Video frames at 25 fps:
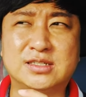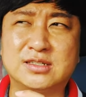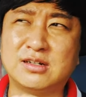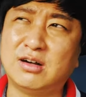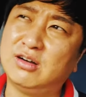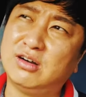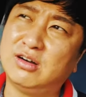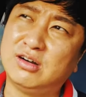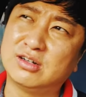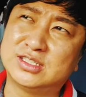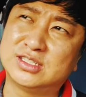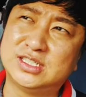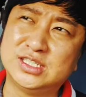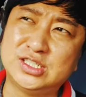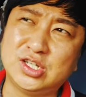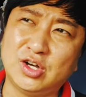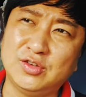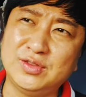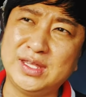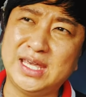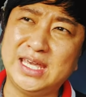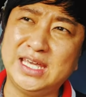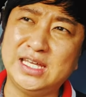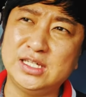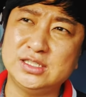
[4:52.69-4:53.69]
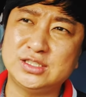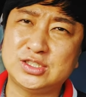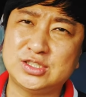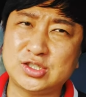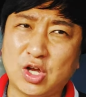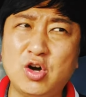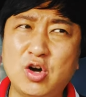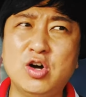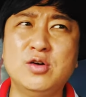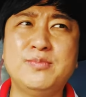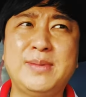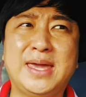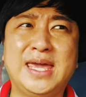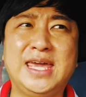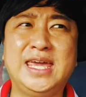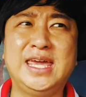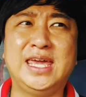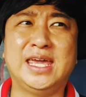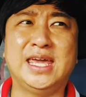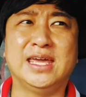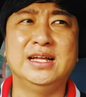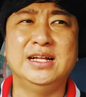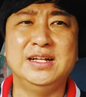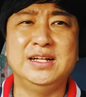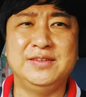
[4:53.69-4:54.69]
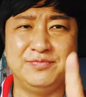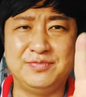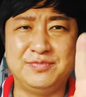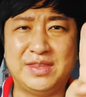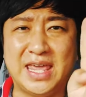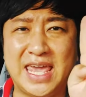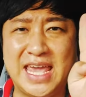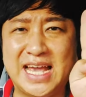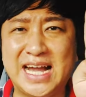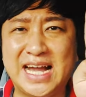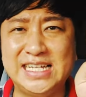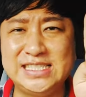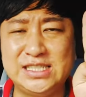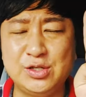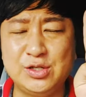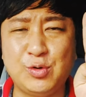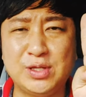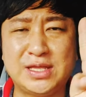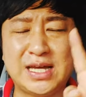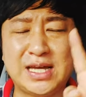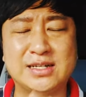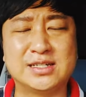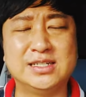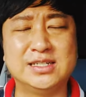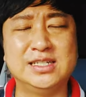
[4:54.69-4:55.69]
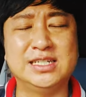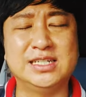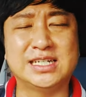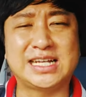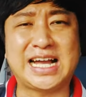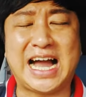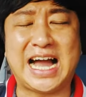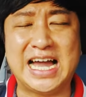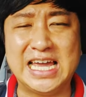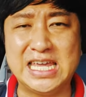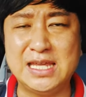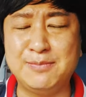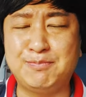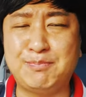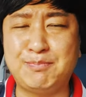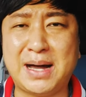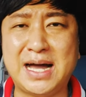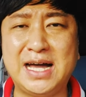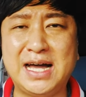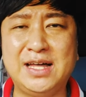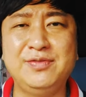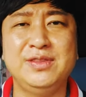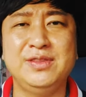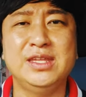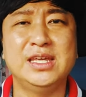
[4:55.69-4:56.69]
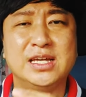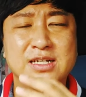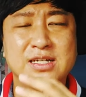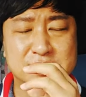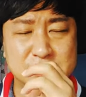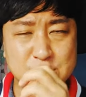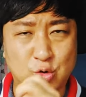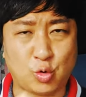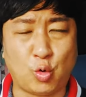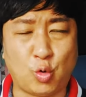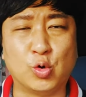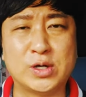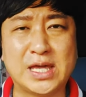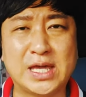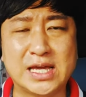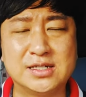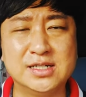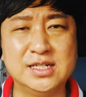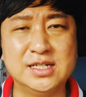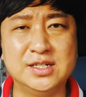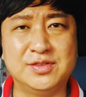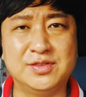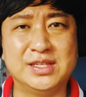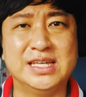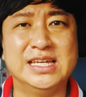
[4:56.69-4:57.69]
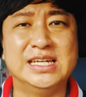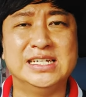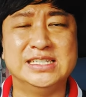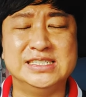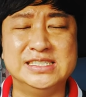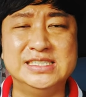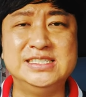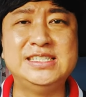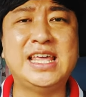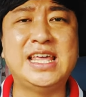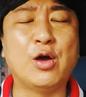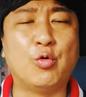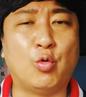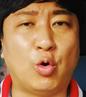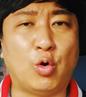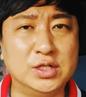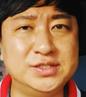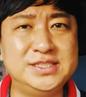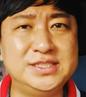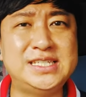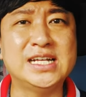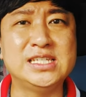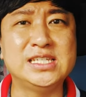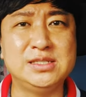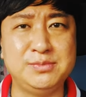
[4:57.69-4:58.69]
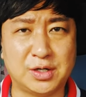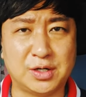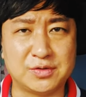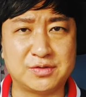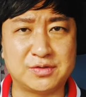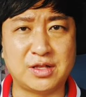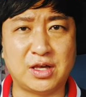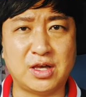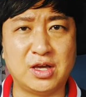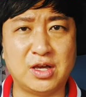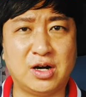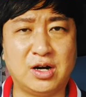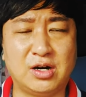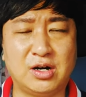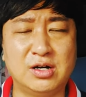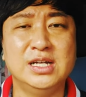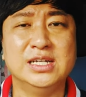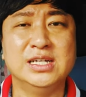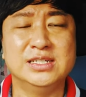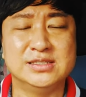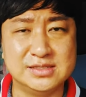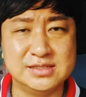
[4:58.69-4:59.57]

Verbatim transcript: 어, 그 전에 처음에 네 가지 회사를 가입한 그 고객은 은행 원장님이었어요.